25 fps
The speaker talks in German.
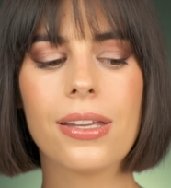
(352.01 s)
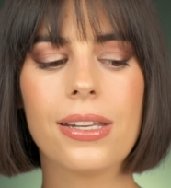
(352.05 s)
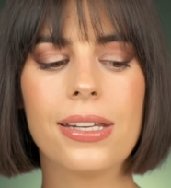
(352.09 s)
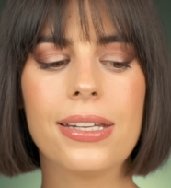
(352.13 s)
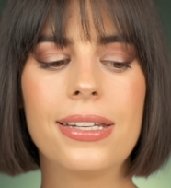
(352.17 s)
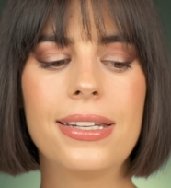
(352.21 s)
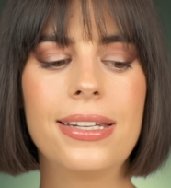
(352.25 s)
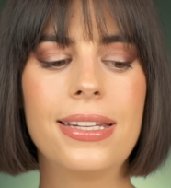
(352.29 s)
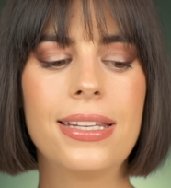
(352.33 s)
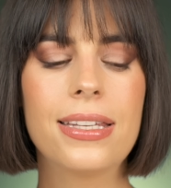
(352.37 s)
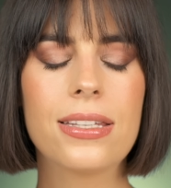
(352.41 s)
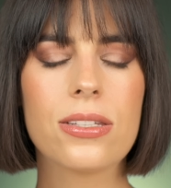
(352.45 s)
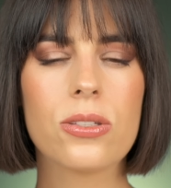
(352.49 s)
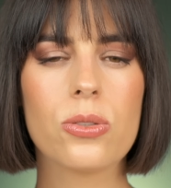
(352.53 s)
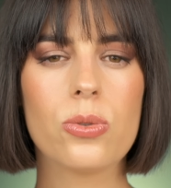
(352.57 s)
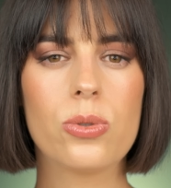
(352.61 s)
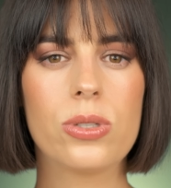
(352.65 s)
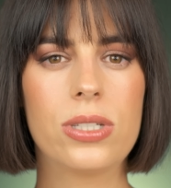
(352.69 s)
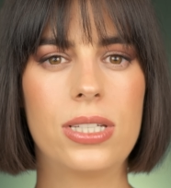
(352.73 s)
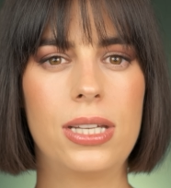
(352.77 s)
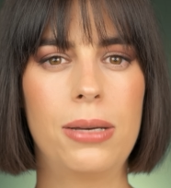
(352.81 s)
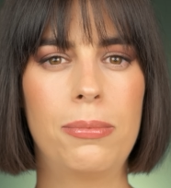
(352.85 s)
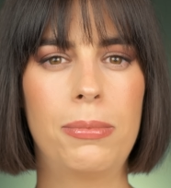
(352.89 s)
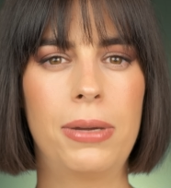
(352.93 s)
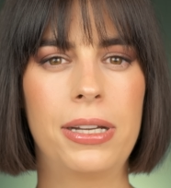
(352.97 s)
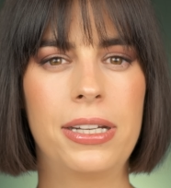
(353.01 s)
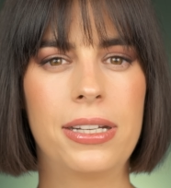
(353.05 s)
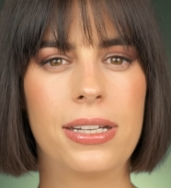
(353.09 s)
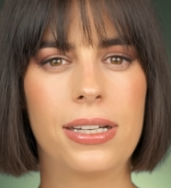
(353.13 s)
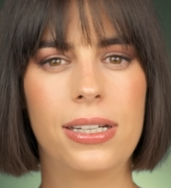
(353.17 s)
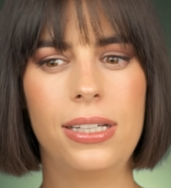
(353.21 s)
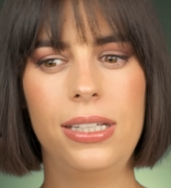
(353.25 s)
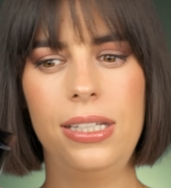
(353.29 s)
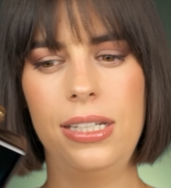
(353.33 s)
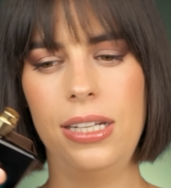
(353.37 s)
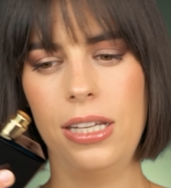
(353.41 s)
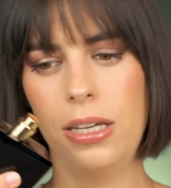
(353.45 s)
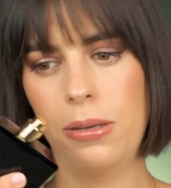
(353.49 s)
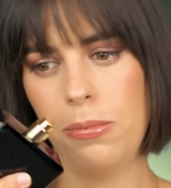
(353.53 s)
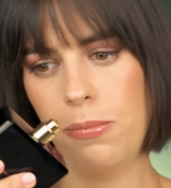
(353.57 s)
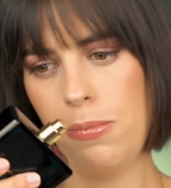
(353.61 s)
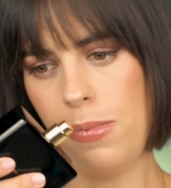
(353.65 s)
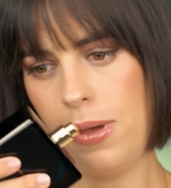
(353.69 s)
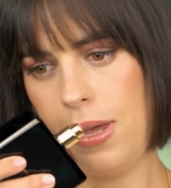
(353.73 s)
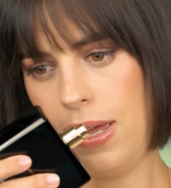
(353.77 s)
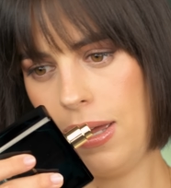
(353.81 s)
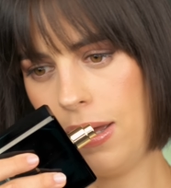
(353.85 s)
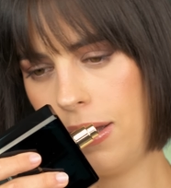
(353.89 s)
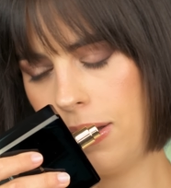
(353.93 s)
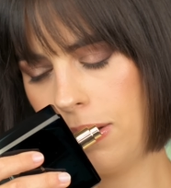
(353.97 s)
Nicht so sehr mandarinig,
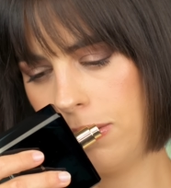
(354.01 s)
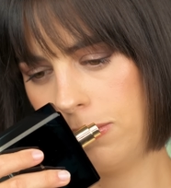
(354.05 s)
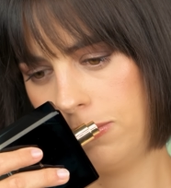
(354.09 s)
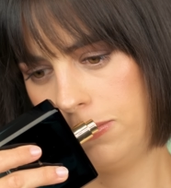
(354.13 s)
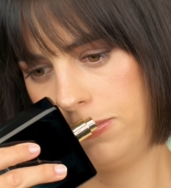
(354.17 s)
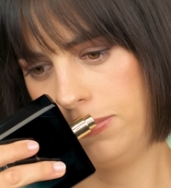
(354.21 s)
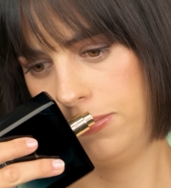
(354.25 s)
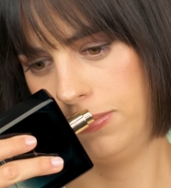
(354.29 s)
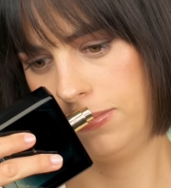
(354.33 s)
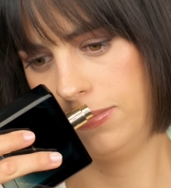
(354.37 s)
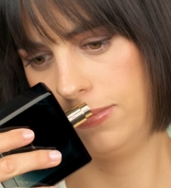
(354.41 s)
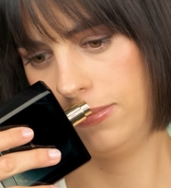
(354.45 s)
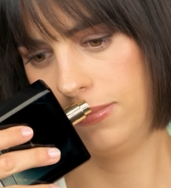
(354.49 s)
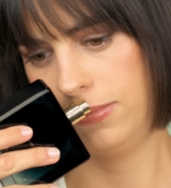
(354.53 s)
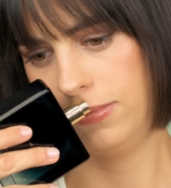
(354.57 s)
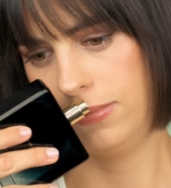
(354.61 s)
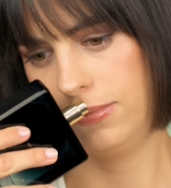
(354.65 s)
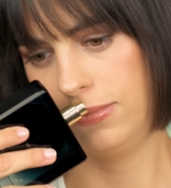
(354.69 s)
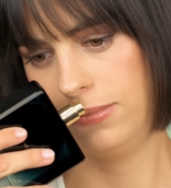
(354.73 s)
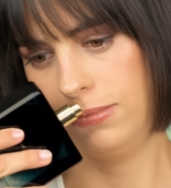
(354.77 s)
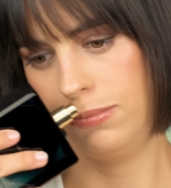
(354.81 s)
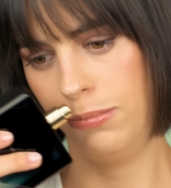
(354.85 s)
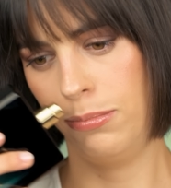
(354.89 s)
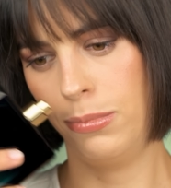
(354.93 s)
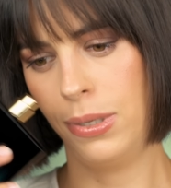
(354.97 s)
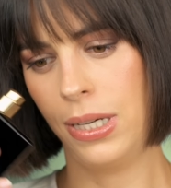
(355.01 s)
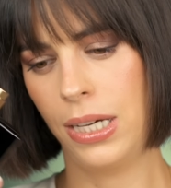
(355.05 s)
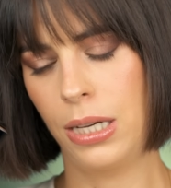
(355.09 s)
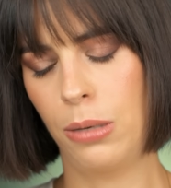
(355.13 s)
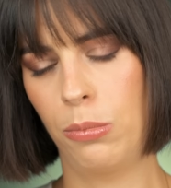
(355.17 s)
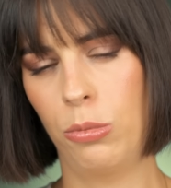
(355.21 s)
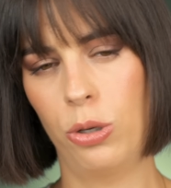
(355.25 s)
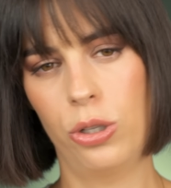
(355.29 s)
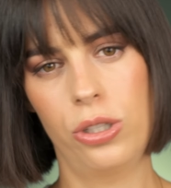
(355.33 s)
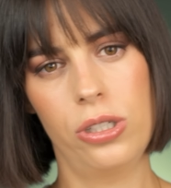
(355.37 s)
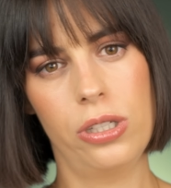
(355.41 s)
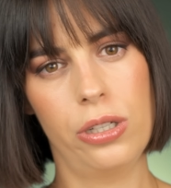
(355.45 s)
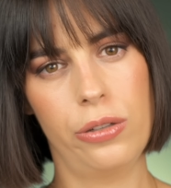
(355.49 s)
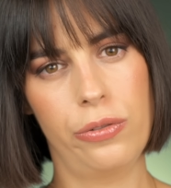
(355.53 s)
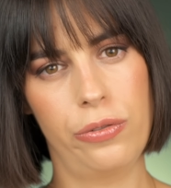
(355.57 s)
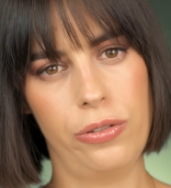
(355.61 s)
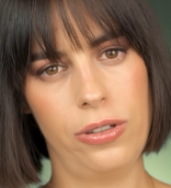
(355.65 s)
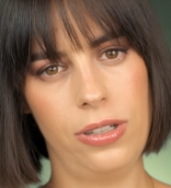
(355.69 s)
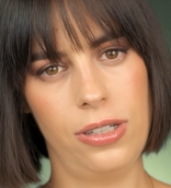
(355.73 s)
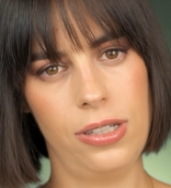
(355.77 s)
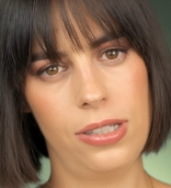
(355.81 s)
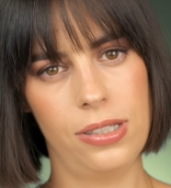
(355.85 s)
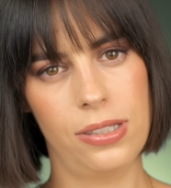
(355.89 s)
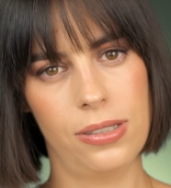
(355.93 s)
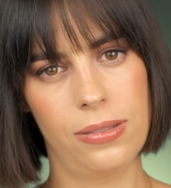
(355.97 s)
mehr bergamottig,
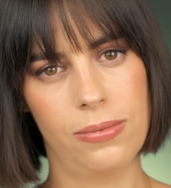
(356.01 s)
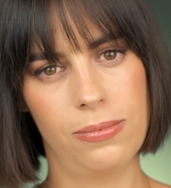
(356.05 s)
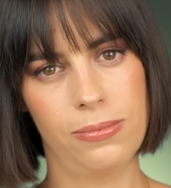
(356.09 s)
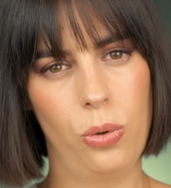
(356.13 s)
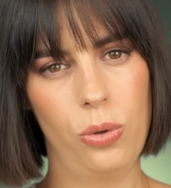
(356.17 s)
finde ich.